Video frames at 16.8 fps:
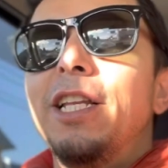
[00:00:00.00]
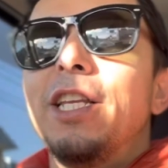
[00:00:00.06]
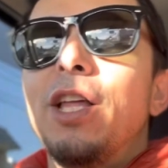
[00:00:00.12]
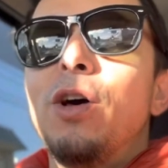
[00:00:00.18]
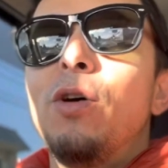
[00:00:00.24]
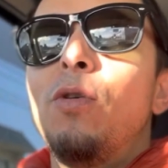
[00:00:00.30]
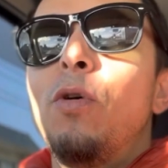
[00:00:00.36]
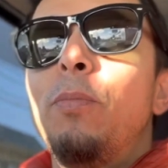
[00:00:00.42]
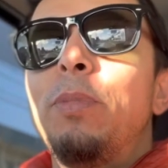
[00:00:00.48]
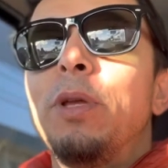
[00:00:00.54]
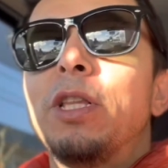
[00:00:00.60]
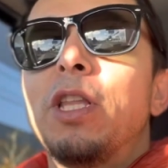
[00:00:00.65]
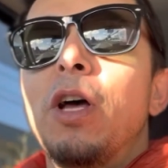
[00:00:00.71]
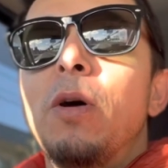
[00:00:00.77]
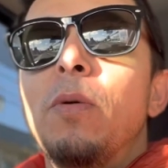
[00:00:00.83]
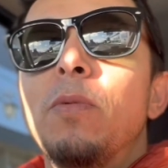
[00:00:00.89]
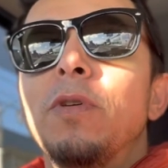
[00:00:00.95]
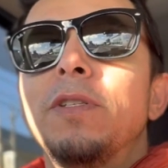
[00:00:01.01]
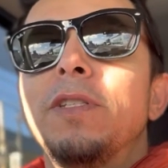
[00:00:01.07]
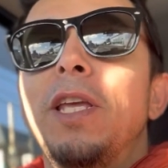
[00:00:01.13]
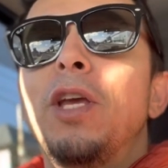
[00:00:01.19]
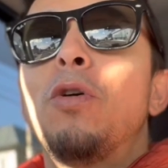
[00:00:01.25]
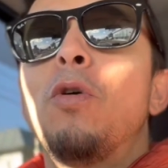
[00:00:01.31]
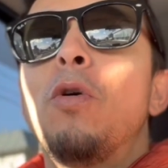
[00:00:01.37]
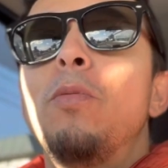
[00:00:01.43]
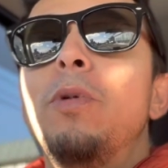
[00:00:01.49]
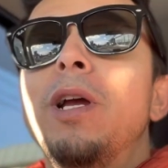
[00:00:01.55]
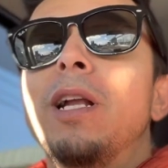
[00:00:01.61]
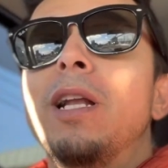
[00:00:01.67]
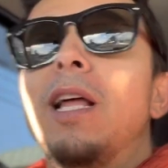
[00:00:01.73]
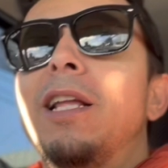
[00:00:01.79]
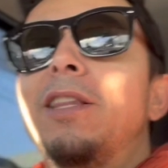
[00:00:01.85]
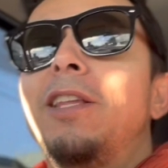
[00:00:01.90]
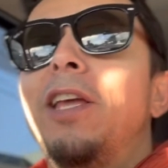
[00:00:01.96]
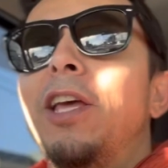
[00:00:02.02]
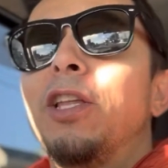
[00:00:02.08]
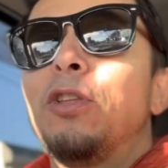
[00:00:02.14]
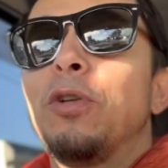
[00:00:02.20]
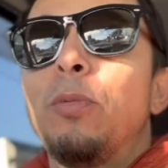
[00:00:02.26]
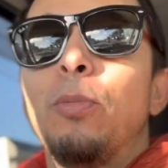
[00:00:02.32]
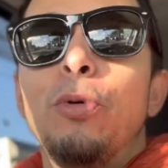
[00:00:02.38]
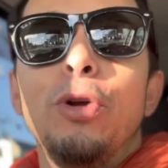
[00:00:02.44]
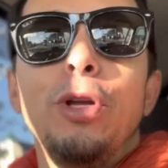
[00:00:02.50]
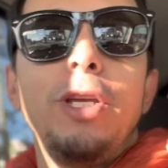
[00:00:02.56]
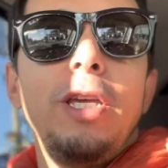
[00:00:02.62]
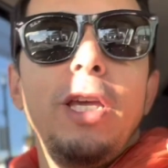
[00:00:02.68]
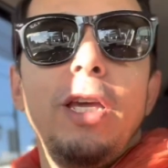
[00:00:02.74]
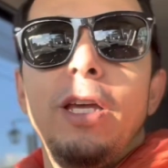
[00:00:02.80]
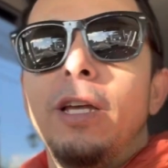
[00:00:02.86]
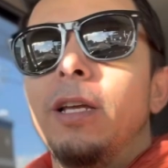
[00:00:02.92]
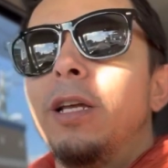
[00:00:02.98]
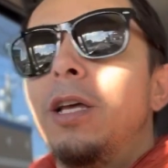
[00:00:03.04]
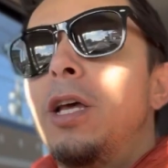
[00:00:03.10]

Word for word: não optamos em comer lá dentro, por quê?